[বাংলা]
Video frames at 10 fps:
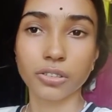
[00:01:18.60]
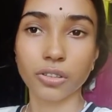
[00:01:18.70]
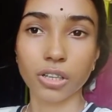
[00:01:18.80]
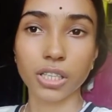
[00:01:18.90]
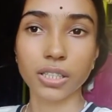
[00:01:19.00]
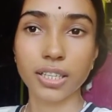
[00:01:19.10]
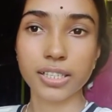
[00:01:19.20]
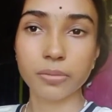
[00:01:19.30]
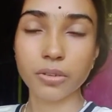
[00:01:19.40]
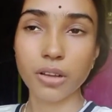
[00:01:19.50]
জলে দিতে
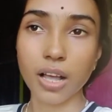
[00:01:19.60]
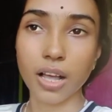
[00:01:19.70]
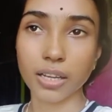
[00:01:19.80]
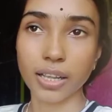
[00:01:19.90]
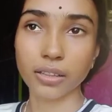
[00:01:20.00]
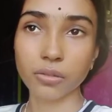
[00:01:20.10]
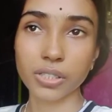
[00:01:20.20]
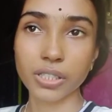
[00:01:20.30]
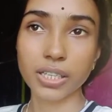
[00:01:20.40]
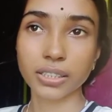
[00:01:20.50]
যাব আর এই
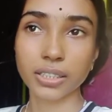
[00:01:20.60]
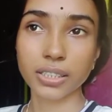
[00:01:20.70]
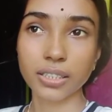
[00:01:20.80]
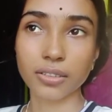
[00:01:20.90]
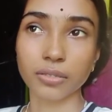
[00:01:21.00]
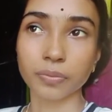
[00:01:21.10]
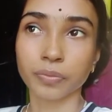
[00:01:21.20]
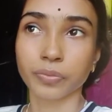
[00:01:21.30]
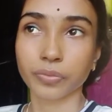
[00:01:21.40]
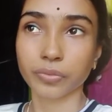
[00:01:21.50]
তুলসী গাছটা জানো তো
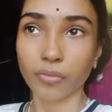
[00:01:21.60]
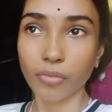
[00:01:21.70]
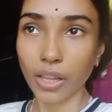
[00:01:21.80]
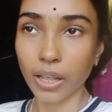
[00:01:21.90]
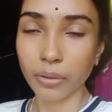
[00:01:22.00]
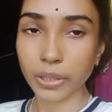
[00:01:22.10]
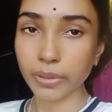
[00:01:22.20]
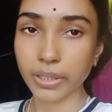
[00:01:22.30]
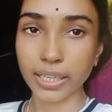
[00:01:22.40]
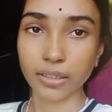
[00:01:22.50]
আমাদের
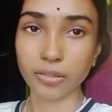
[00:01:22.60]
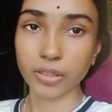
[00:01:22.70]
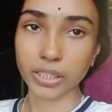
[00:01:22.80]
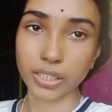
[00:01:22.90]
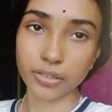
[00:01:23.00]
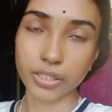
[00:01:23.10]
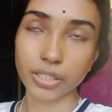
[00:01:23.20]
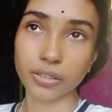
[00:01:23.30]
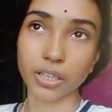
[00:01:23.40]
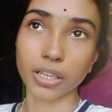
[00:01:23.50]
বাড়ি একটা তুলসী গাছও
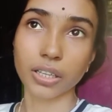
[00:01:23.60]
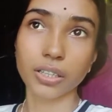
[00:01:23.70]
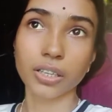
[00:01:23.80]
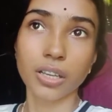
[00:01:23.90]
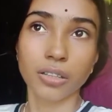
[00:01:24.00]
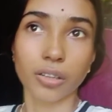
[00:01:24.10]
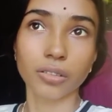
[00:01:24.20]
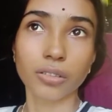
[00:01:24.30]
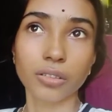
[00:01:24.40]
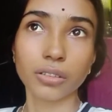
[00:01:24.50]
ছিল না এই
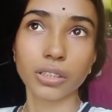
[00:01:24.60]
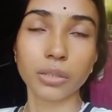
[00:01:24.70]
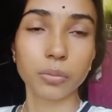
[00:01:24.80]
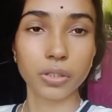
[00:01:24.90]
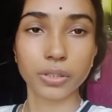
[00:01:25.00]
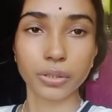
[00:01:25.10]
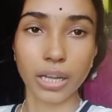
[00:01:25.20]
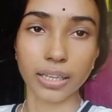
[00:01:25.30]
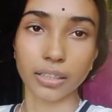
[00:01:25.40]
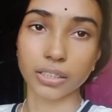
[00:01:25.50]
ধরো তিন বছর
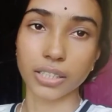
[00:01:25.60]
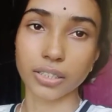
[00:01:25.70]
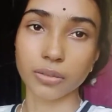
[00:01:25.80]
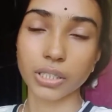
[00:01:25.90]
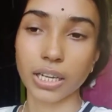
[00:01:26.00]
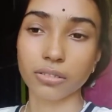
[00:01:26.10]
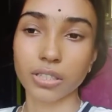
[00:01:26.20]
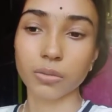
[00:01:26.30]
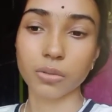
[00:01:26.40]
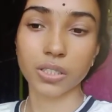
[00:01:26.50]
আগে সেই সময়
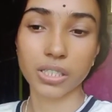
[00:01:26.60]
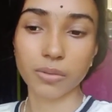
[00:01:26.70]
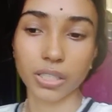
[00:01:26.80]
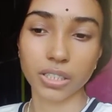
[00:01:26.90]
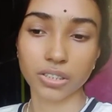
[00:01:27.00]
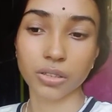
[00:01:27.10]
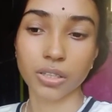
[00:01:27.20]
ঠাকুরকে বলেছিলাম আগে